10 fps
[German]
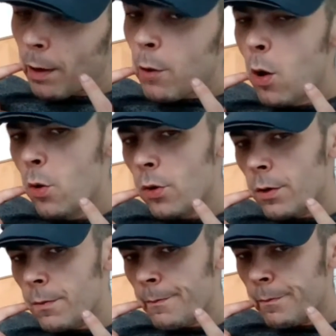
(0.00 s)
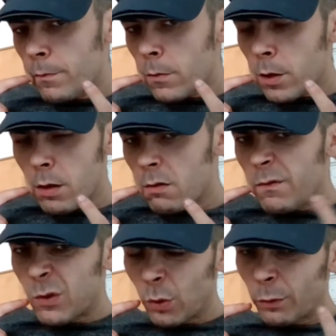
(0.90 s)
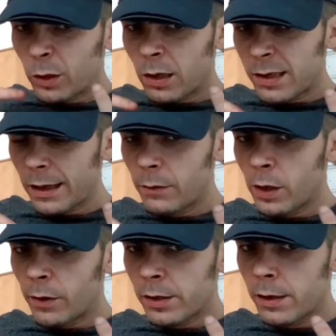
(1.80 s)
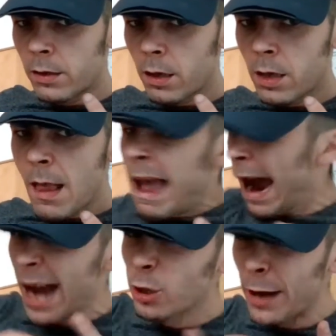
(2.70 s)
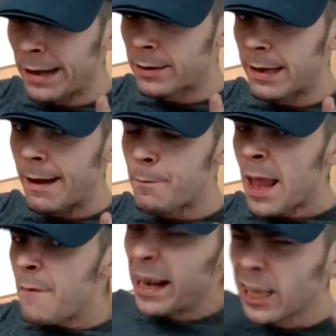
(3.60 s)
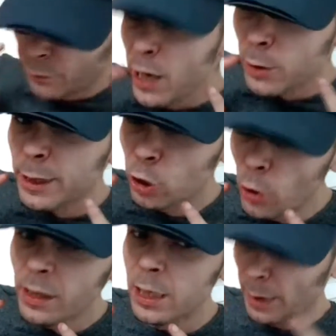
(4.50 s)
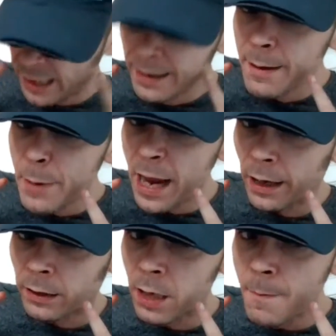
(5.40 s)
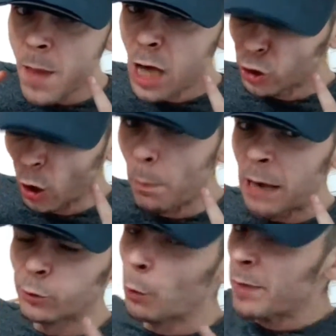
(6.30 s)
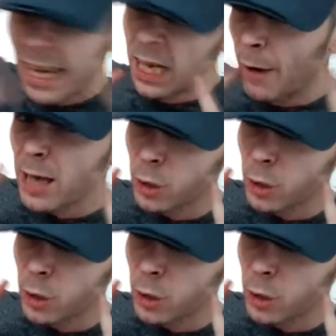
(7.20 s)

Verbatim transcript: Hey, Wieso wurde nach Seite wieder was gesagt? Also Ärzte, wenn das 24 Stunden ist, was ihr hier merkt, dumm, dumm, da ist ja was